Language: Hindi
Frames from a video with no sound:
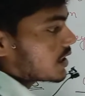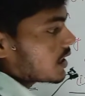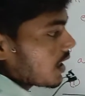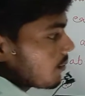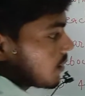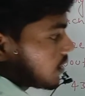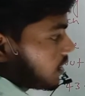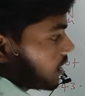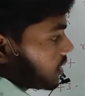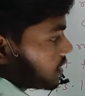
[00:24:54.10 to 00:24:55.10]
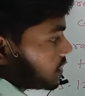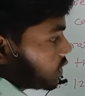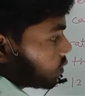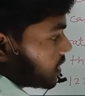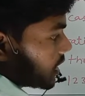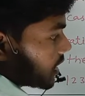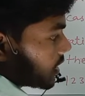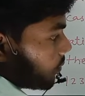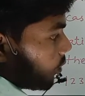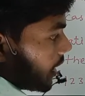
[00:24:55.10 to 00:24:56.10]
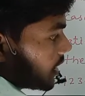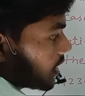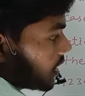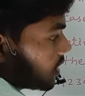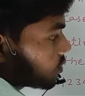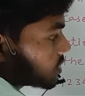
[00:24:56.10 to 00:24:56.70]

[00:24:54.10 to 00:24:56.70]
देखिए यहाँ पर जीरो देकर के पॉइंट है